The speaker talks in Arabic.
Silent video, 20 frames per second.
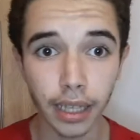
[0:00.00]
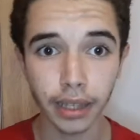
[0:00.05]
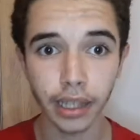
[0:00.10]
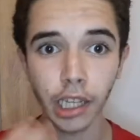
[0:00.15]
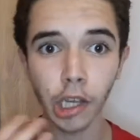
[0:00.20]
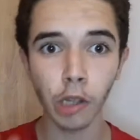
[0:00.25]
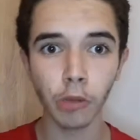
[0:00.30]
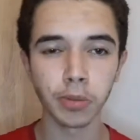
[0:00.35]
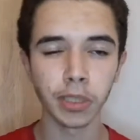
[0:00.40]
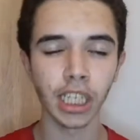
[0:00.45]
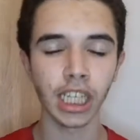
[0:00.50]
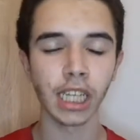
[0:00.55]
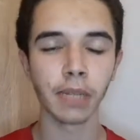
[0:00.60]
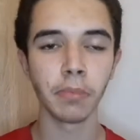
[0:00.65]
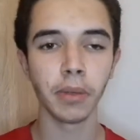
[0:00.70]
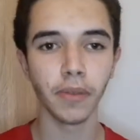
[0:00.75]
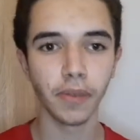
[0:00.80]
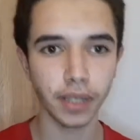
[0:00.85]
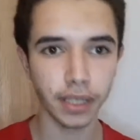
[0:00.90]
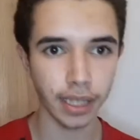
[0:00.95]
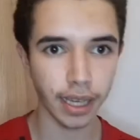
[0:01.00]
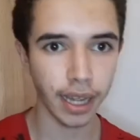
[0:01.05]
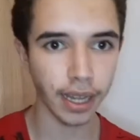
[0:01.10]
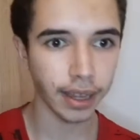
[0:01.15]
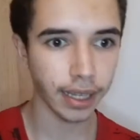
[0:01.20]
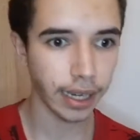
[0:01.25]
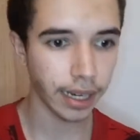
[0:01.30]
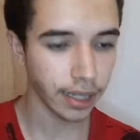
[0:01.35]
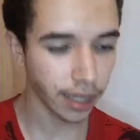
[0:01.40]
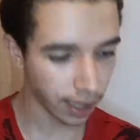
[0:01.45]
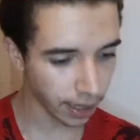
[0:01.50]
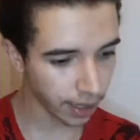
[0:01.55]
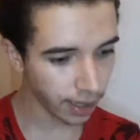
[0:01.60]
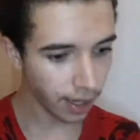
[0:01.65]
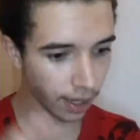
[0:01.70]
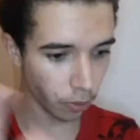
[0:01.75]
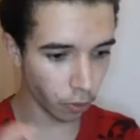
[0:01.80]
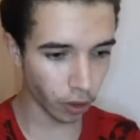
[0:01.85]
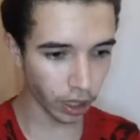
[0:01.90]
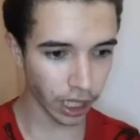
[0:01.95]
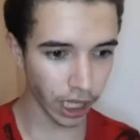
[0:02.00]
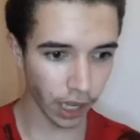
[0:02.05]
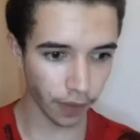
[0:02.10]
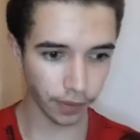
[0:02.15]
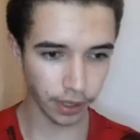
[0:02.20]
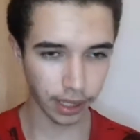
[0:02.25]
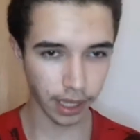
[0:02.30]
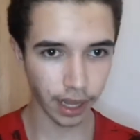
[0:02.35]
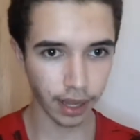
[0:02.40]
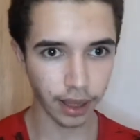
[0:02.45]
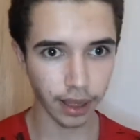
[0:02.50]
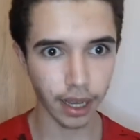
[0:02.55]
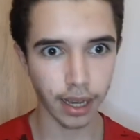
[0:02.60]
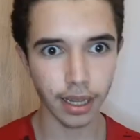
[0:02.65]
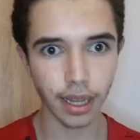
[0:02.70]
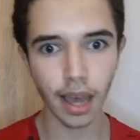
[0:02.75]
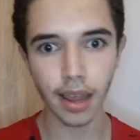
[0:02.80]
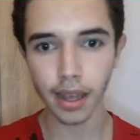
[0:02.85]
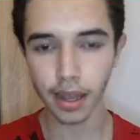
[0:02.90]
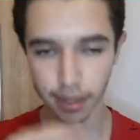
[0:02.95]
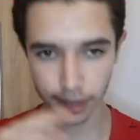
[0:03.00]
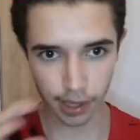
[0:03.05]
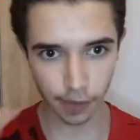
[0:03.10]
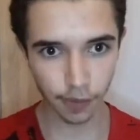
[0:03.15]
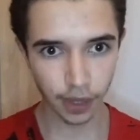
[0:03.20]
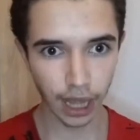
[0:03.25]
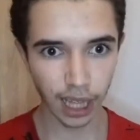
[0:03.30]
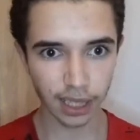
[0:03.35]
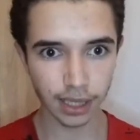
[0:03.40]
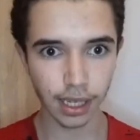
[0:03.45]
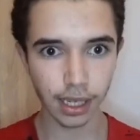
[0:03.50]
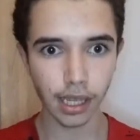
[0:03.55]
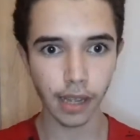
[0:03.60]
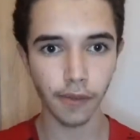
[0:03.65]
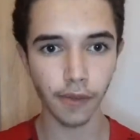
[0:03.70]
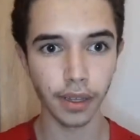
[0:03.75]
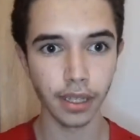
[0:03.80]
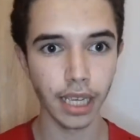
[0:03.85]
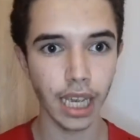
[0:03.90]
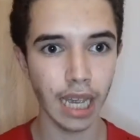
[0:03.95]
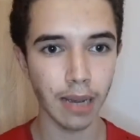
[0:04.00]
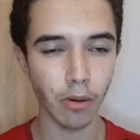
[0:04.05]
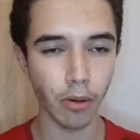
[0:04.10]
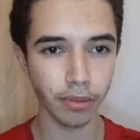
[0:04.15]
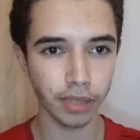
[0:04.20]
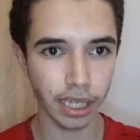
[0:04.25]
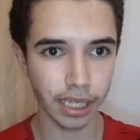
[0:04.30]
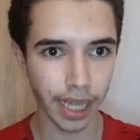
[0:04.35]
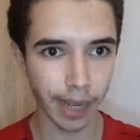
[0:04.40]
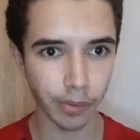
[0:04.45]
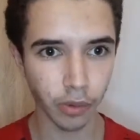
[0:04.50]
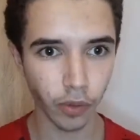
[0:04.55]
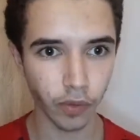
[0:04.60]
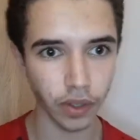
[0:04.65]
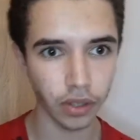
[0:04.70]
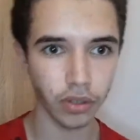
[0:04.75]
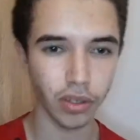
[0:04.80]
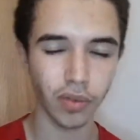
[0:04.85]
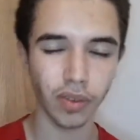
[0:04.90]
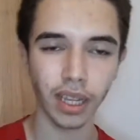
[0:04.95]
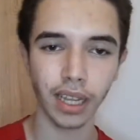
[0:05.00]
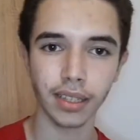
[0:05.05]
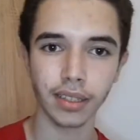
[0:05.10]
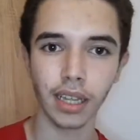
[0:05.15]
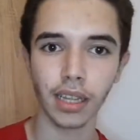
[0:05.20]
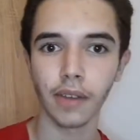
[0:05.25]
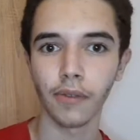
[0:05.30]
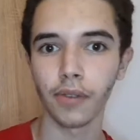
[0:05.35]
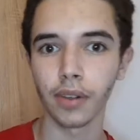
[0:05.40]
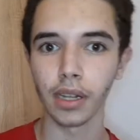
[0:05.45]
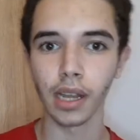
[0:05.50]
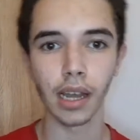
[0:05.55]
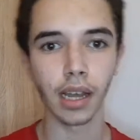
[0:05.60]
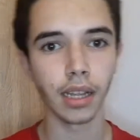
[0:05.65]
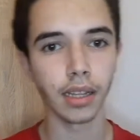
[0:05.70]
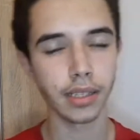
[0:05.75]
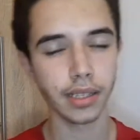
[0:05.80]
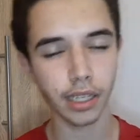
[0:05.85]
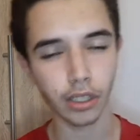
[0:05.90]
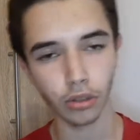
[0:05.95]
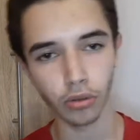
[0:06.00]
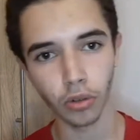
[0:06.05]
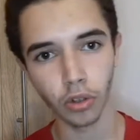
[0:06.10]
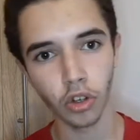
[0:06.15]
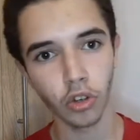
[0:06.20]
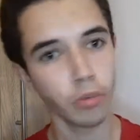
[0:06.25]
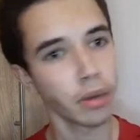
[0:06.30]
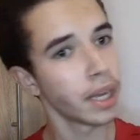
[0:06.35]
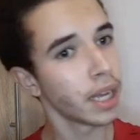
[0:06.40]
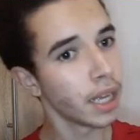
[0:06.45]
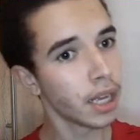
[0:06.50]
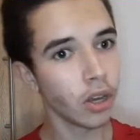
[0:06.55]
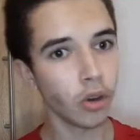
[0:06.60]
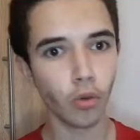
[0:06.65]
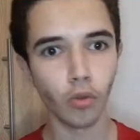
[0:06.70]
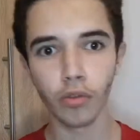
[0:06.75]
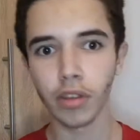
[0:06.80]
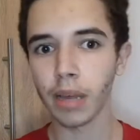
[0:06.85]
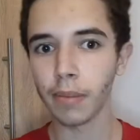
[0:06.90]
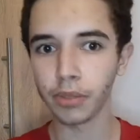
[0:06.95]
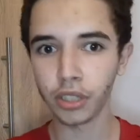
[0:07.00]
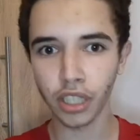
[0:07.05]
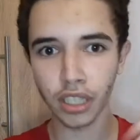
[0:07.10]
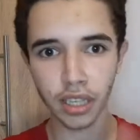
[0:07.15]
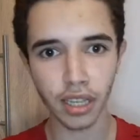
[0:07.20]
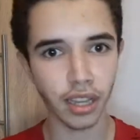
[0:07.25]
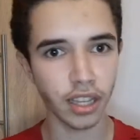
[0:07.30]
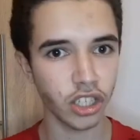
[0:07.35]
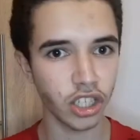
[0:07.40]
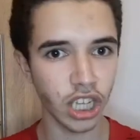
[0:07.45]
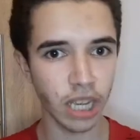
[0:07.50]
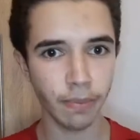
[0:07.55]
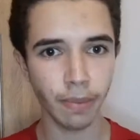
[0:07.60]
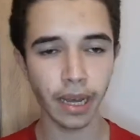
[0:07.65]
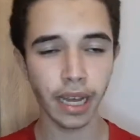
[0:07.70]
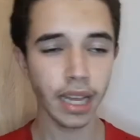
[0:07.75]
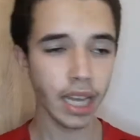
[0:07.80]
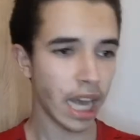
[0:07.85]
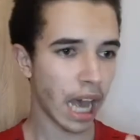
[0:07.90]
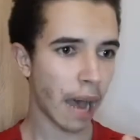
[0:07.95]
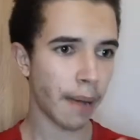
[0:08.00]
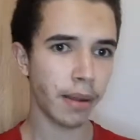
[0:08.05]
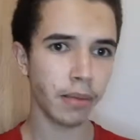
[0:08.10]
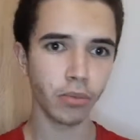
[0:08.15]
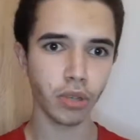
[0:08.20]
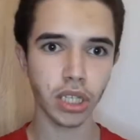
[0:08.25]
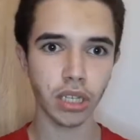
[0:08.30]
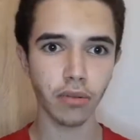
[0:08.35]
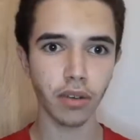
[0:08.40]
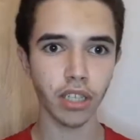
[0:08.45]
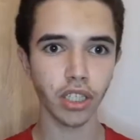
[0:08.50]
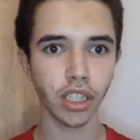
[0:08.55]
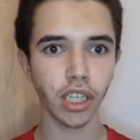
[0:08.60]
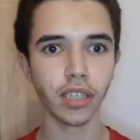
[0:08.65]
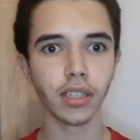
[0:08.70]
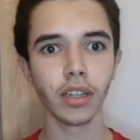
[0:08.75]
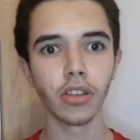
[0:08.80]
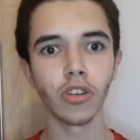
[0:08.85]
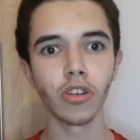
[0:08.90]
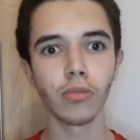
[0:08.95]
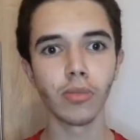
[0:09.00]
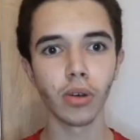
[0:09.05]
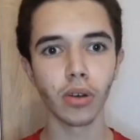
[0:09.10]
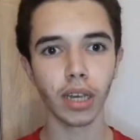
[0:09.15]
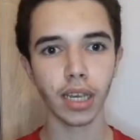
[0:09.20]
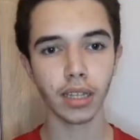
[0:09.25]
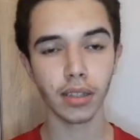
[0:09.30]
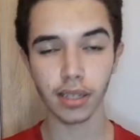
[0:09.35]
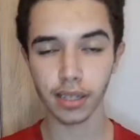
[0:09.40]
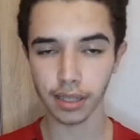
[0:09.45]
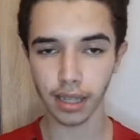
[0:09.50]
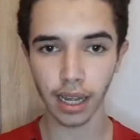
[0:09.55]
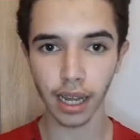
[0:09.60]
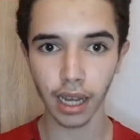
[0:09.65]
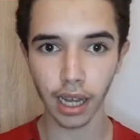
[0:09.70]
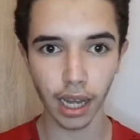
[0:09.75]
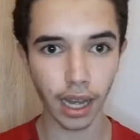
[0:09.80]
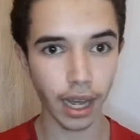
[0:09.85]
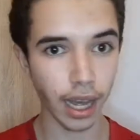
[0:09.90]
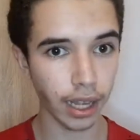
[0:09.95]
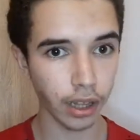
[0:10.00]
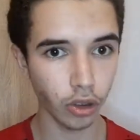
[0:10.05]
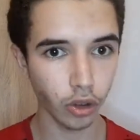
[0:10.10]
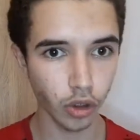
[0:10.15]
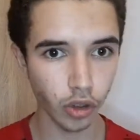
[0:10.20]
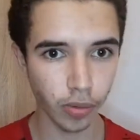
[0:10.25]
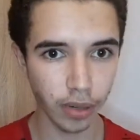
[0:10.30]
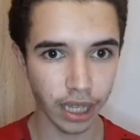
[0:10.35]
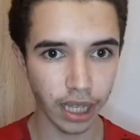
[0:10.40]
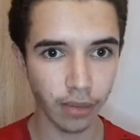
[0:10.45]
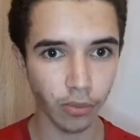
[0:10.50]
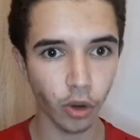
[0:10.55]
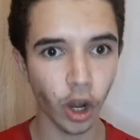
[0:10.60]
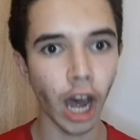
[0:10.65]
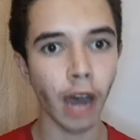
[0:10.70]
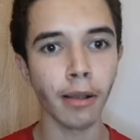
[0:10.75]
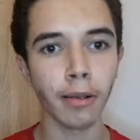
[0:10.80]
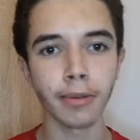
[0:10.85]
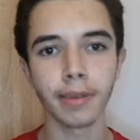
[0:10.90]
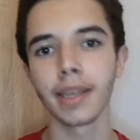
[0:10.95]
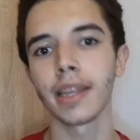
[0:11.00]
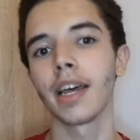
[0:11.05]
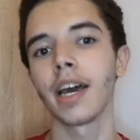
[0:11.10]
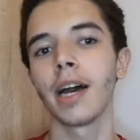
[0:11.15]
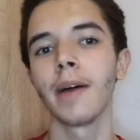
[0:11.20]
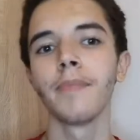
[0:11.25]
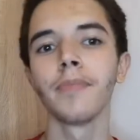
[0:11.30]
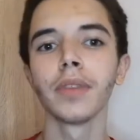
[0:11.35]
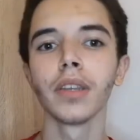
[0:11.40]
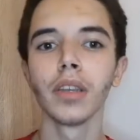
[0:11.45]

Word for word: التاو بشكل كبير في اتخاذ القرار ولا في اتخاذ القرار خاصة في لقطة هدف انهاء ممتاز عمله فينيسيوس في لقطة هدف اللي سجله اليوم وضربة جزاء الإجابة عمل مستويات جيدة اليوم وكان يستحق أحد نجوم هذه المقارنة صراحة